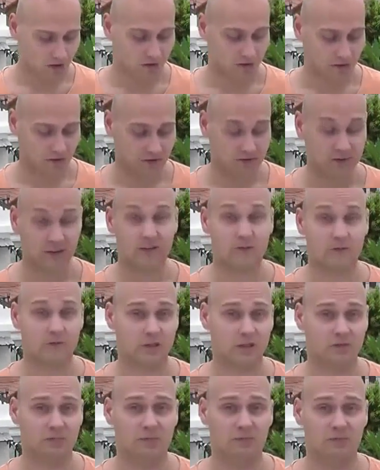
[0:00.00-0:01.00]
А, из-за этого,
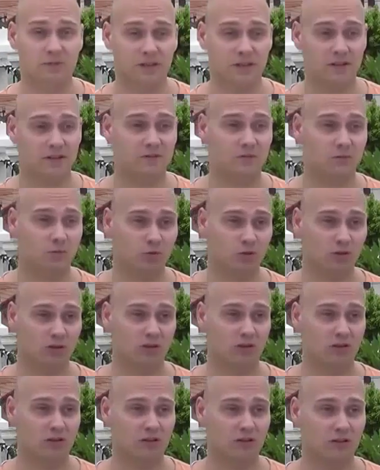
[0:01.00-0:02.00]
кстати, поменялись
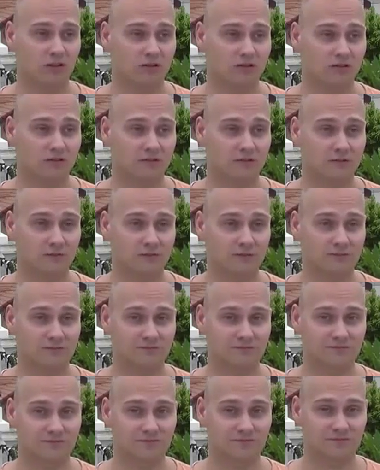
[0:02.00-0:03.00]
многие... Э,
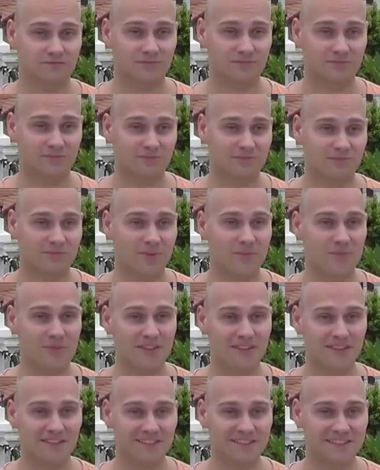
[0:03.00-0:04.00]

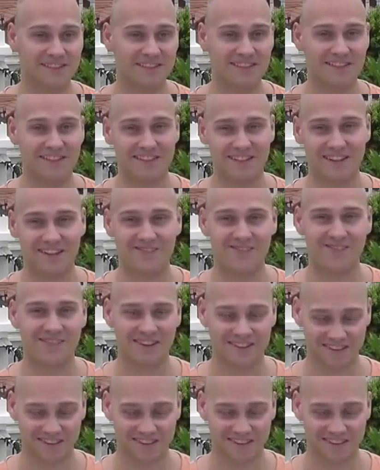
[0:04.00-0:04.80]
поменялась игра в